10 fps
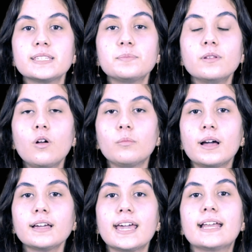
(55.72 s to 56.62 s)
hatipli
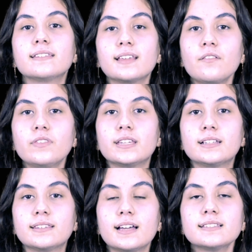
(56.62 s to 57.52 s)
olmak elinden ve
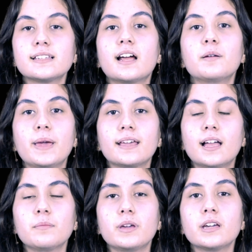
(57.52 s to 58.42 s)
dilinden zarar
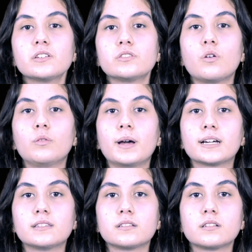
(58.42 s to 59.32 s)
beklenmeyen kişi
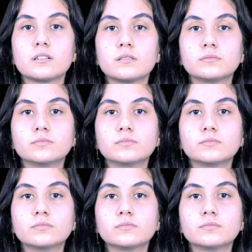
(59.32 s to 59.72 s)
olmaktır.